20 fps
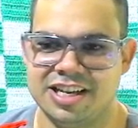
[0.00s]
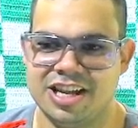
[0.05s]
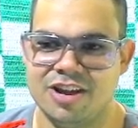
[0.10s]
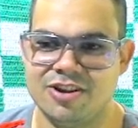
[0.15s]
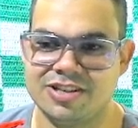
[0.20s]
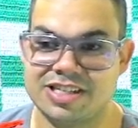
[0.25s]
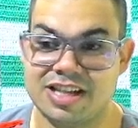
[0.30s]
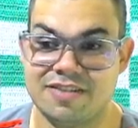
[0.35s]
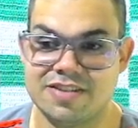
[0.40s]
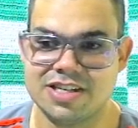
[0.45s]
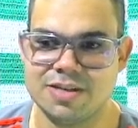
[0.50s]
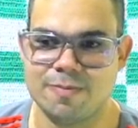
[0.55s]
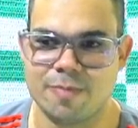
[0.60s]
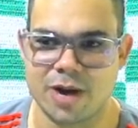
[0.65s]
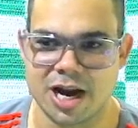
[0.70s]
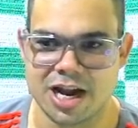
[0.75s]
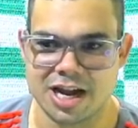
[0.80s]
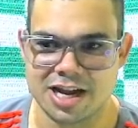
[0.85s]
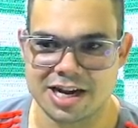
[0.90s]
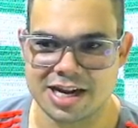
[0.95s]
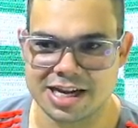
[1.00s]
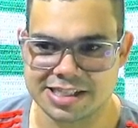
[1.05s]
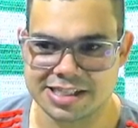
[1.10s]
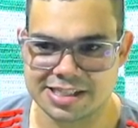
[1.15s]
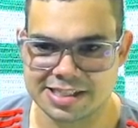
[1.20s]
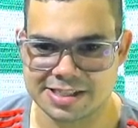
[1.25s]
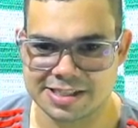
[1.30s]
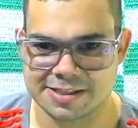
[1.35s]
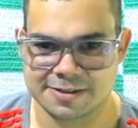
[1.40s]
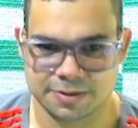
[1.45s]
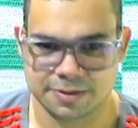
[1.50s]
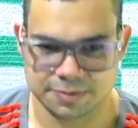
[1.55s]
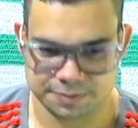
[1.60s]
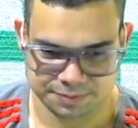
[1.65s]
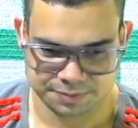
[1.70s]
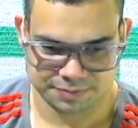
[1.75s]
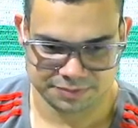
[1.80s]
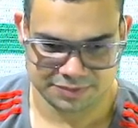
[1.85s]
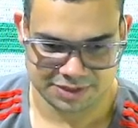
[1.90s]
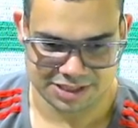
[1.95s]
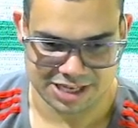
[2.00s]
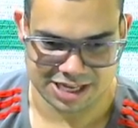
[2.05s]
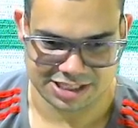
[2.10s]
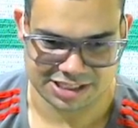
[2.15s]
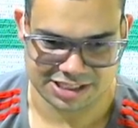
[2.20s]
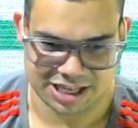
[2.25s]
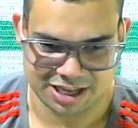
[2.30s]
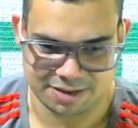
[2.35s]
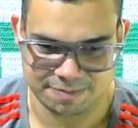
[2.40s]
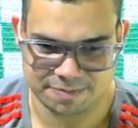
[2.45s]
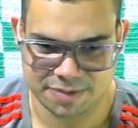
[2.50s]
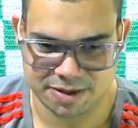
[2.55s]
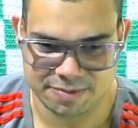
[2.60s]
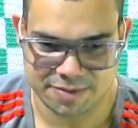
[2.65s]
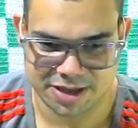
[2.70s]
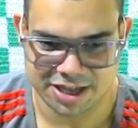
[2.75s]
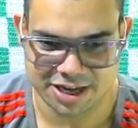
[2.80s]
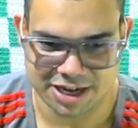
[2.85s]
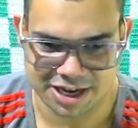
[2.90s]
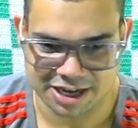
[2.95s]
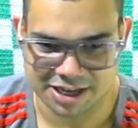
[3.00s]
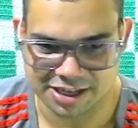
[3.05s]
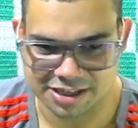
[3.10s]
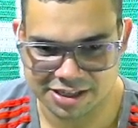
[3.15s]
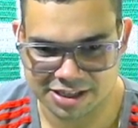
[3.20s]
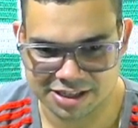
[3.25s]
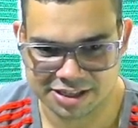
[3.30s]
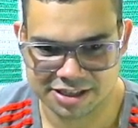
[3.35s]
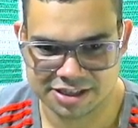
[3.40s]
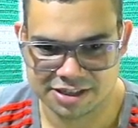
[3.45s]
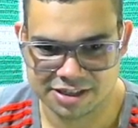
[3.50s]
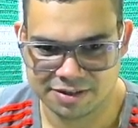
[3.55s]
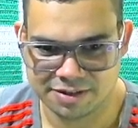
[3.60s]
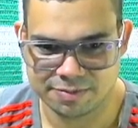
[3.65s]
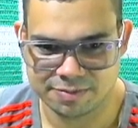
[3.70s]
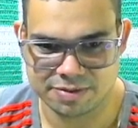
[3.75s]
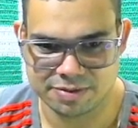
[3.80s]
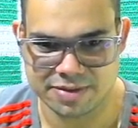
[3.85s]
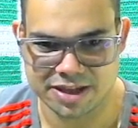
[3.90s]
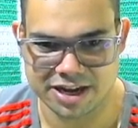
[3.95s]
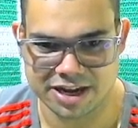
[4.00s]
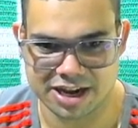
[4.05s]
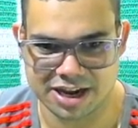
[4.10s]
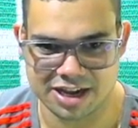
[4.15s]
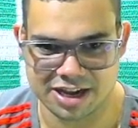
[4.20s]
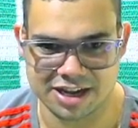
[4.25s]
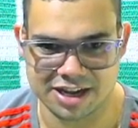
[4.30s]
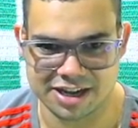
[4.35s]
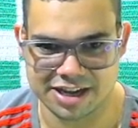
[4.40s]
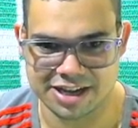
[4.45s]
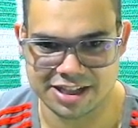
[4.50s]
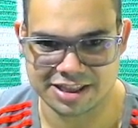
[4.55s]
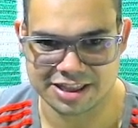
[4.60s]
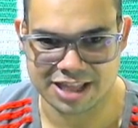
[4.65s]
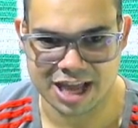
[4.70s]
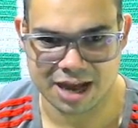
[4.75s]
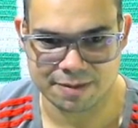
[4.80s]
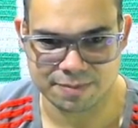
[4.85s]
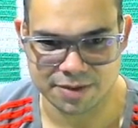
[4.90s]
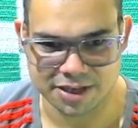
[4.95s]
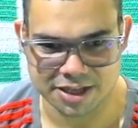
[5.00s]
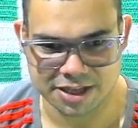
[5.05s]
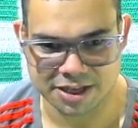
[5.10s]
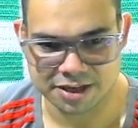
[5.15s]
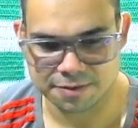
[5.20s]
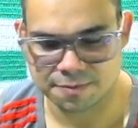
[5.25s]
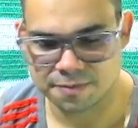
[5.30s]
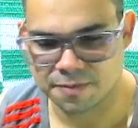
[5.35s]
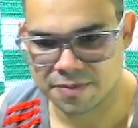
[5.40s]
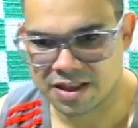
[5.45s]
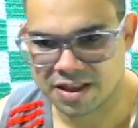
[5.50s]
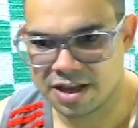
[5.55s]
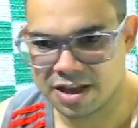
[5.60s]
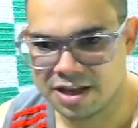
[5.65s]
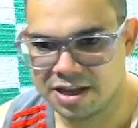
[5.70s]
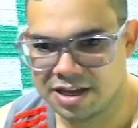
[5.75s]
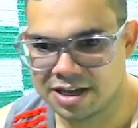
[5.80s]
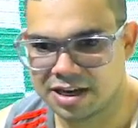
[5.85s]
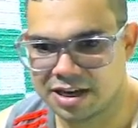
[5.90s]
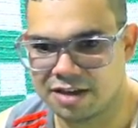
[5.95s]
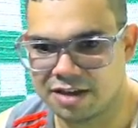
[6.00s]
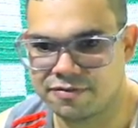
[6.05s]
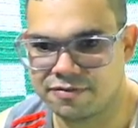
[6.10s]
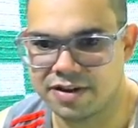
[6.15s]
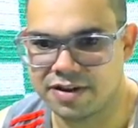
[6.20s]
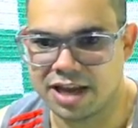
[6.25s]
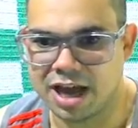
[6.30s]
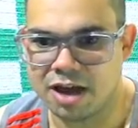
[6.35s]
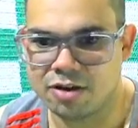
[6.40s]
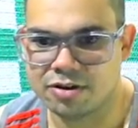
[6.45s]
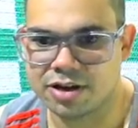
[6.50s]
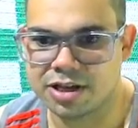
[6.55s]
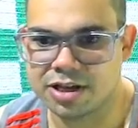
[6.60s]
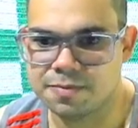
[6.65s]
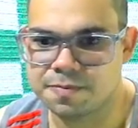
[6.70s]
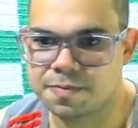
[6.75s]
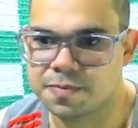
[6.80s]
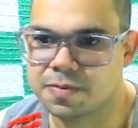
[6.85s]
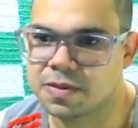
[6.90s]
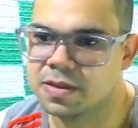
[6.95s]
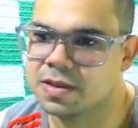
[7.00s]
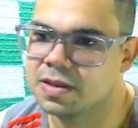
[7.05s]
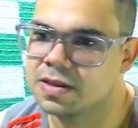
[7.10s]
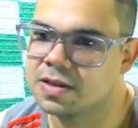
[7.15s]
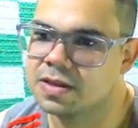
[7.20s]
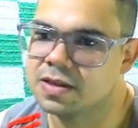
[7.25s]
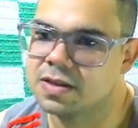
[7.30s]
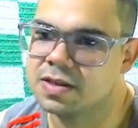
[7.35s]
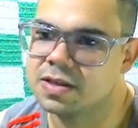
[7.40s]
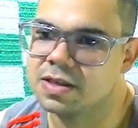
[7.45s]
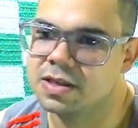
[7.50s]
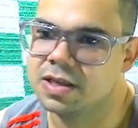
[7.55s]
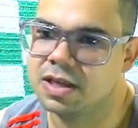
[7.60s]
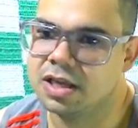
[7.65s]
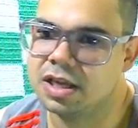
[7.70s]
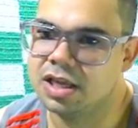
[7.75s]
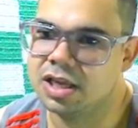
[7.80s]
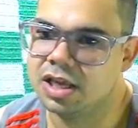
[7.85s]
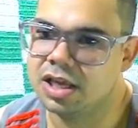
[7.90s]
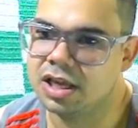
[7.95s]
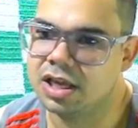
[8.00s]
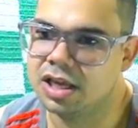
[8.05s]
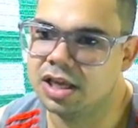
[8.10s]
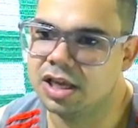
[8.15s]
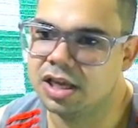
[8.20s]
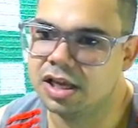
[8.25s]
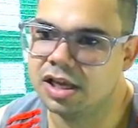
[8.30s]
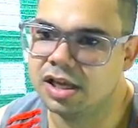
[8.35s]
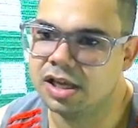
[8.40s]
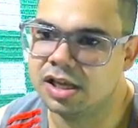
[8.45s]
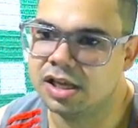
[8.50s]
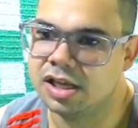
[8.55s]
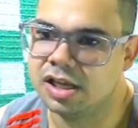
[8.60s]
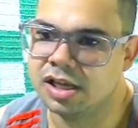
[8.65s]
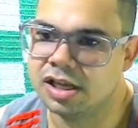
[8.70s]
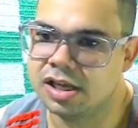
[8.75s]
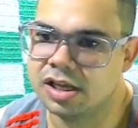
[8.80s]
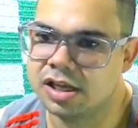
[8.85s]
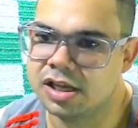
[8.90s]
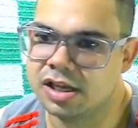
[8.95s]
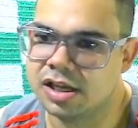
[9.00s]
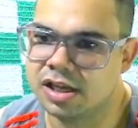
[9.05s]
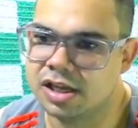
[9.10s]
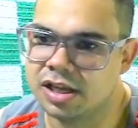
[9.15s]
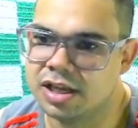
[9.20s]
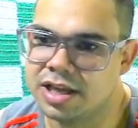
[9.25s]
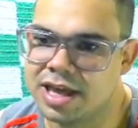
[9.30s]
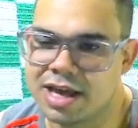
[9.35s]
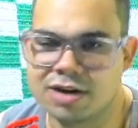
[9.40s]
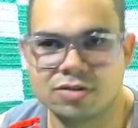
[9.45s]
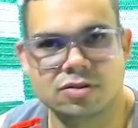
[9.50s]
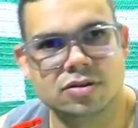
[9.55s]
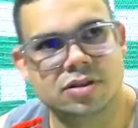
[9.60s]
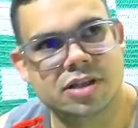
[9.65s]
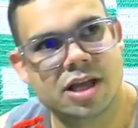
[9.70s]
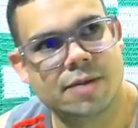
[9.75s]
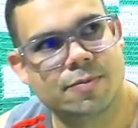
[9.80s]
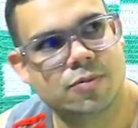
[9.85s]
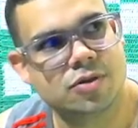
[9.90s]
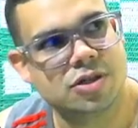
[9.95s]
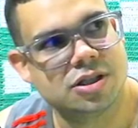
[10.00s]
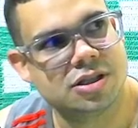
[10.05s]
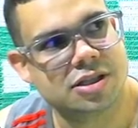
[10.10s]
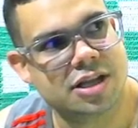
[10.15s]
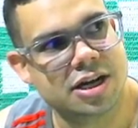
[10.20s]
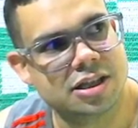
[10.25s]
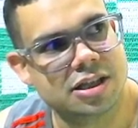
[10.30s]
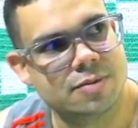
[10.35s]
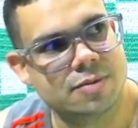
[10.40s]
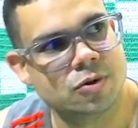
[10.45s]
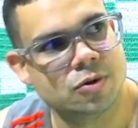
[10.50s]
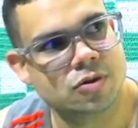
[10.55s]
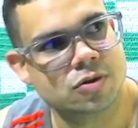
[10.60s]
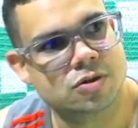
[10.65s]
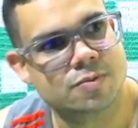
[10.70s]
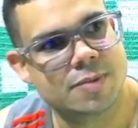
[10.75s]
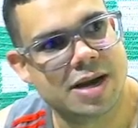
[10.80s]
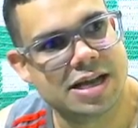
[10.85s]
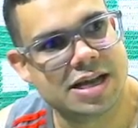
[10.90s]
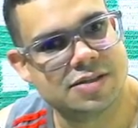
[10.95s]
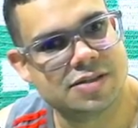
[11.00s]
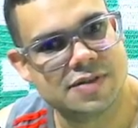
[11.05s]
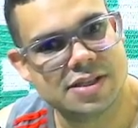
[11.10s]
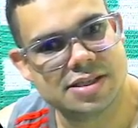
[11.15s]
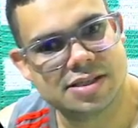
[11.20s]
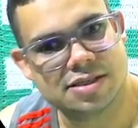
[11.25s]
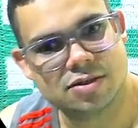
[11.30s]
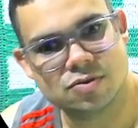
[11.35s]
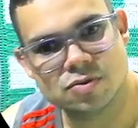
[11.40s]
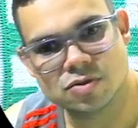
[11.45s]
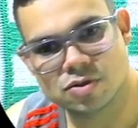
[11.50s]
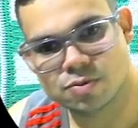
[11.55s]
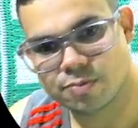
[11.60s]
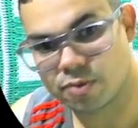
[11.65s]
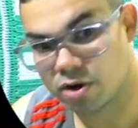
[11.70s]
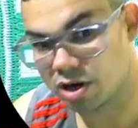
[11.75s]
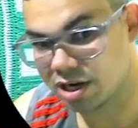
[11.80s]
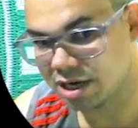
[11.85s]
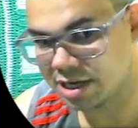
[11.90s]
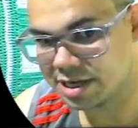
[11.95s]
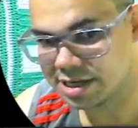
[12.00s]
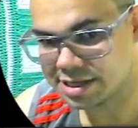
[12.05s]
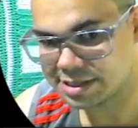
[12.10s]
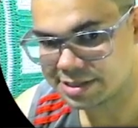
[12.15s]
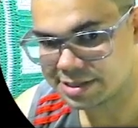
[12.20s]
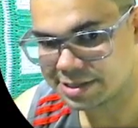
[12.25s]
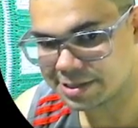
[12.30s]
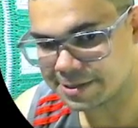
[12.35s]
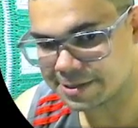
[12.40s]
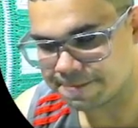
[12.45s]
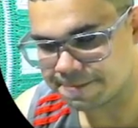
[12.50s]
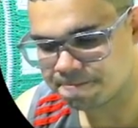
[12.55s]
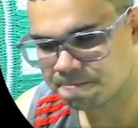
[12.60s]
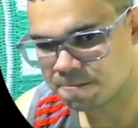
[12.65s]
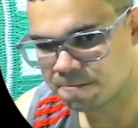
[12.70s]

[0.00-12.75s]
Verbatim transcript: eu estava de brancas nessa primeira, primeira etapa aqui, na final, né? E, e era no tempo de 30 minutos mais 20 segundos por lance.